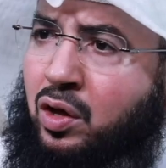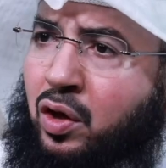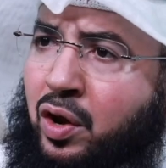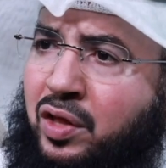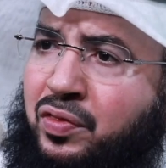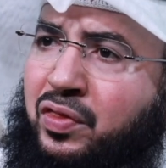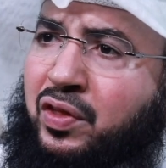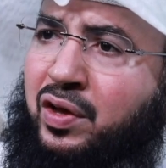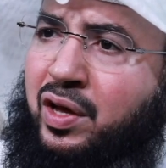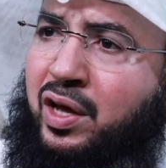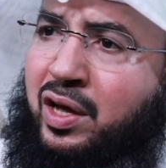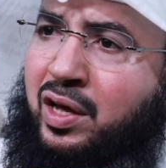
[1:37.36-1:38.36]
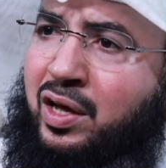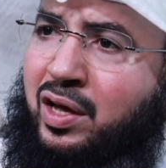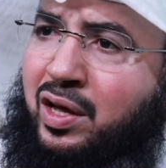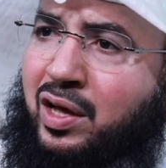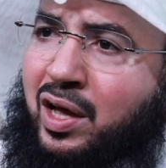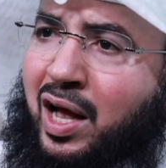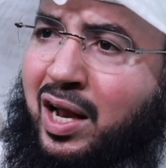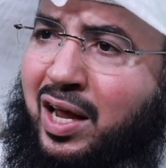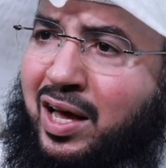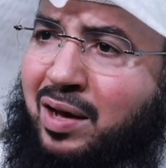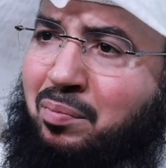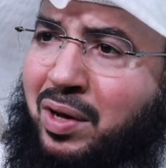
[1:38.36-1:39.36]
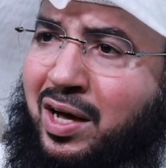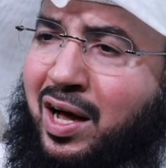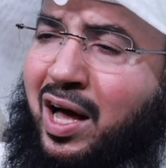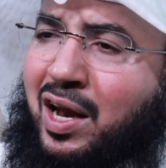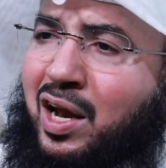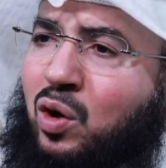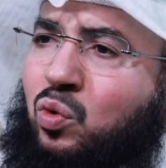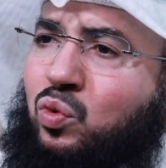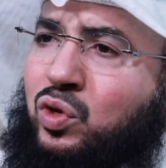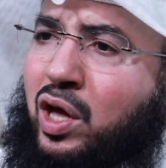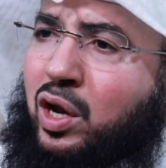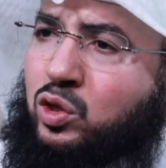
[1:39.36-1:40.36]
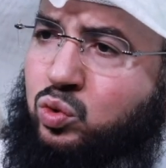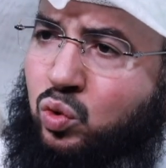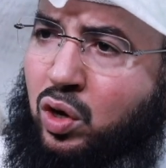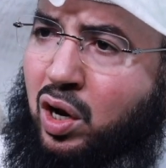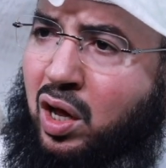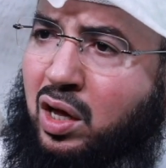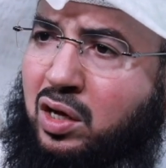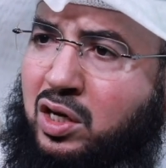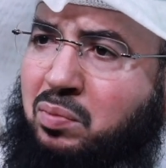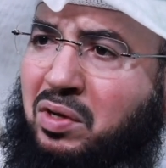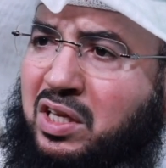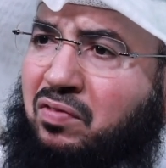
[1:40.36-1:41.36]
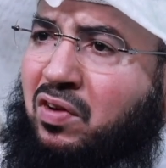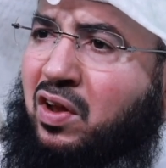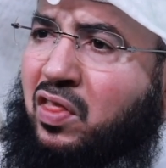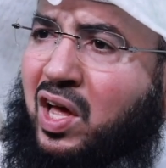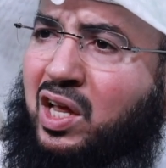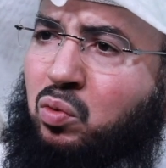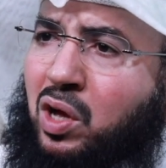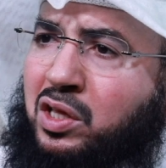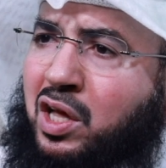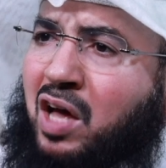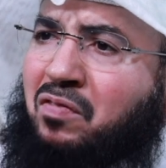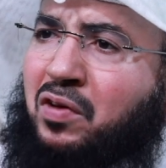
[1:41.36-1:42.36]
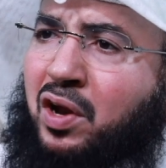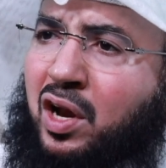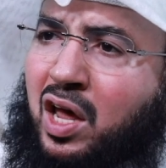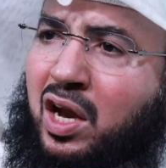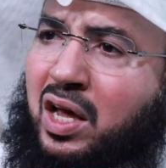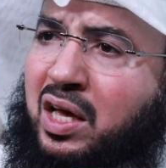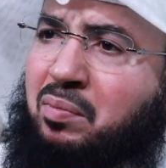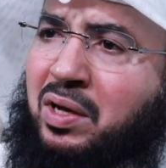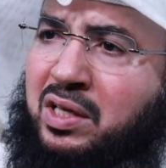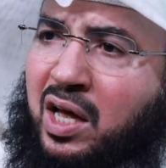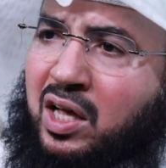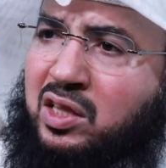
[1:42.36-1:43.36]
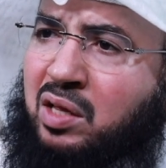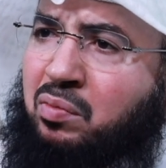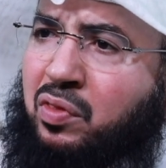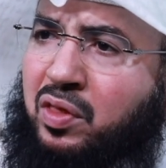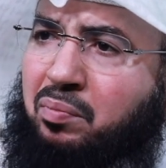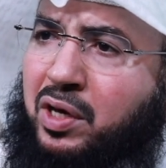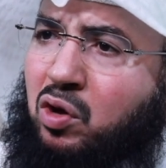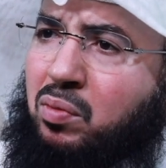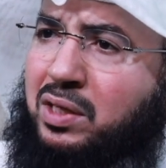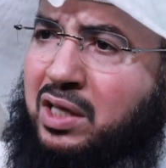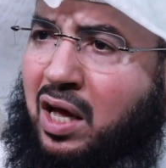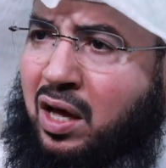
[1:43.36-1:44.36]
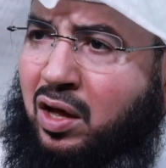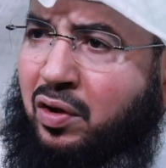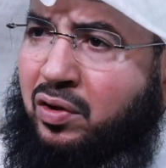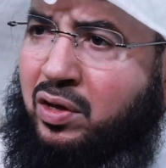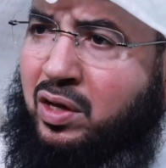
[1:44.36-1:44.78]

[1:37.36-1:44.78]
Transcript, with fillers: رد آه، على من قال له يا رسول الله لما تفعل ذلك وقد غفر الله لك ما تقدم من ذنبك وما تأخر